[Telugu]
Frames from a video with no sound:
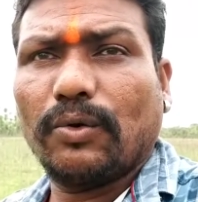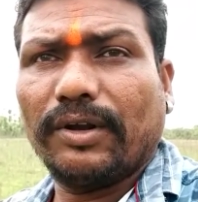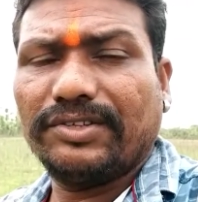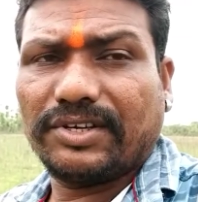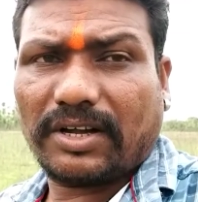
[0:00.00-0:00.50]

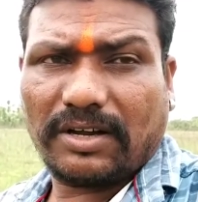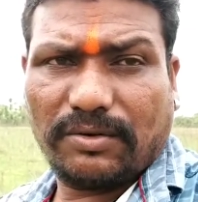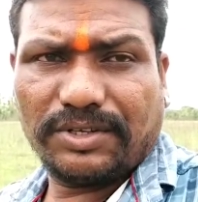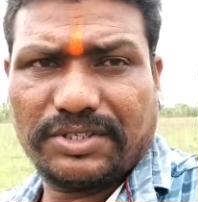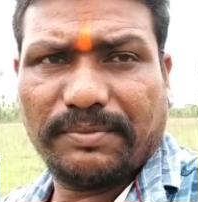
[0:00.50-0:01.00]
కొన్ని చెట్ల
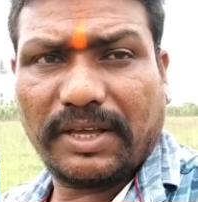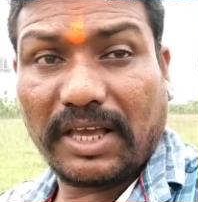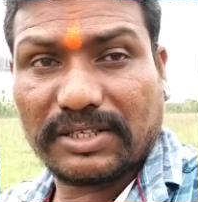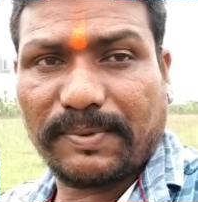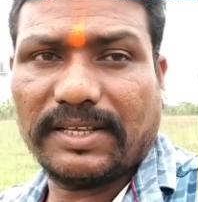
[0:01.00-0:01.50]
గురించి మీకు
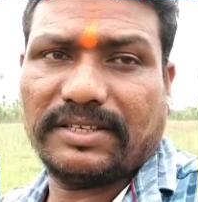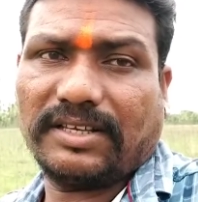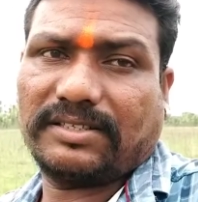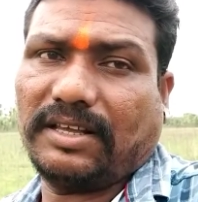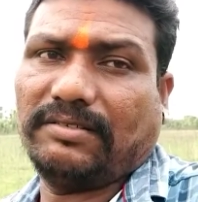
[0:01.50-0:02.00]
ఎక్స్ప్లెయిన్
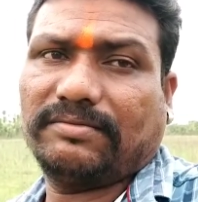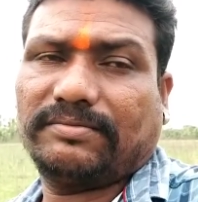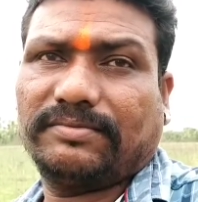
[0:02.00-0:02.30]
చేస్తాను